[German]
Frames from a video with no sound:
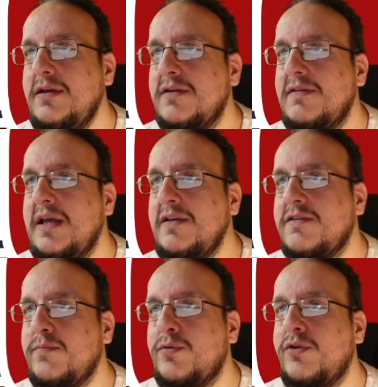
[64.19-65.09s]
das
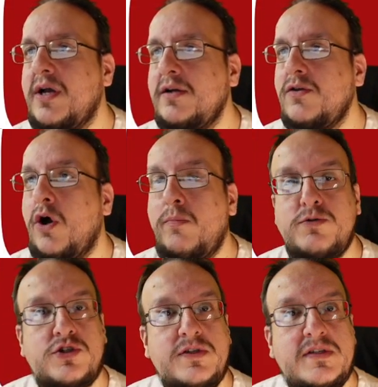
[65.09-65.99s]
Extra Product
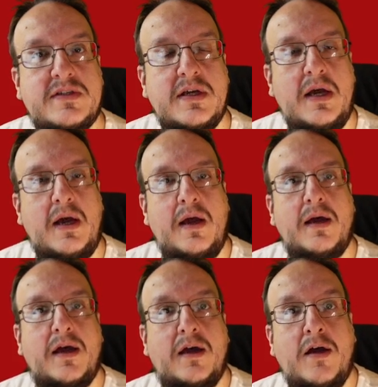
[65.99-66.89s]
Options
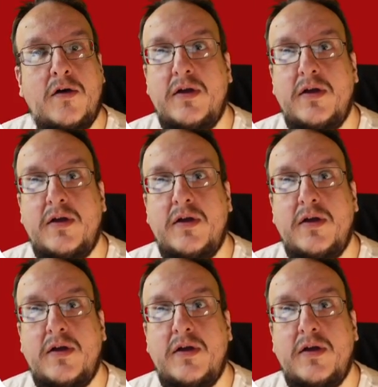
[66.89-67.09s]
äh,